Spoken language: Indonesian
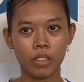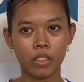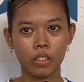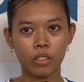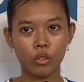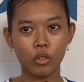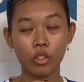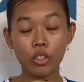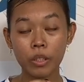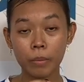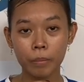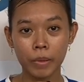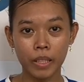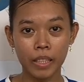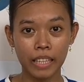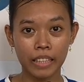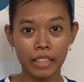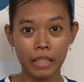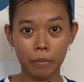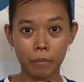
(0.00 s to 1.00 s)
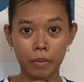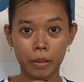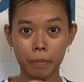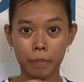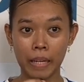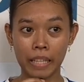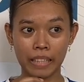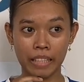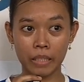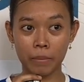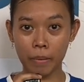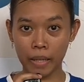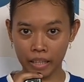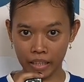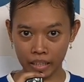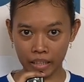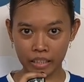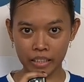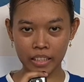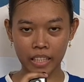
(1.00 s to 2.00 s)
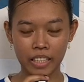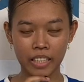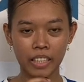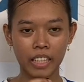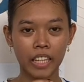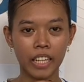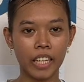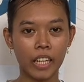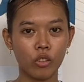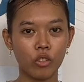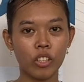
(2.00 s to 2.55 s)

dulu sempat latihan di pelatnas bareng jadi kayak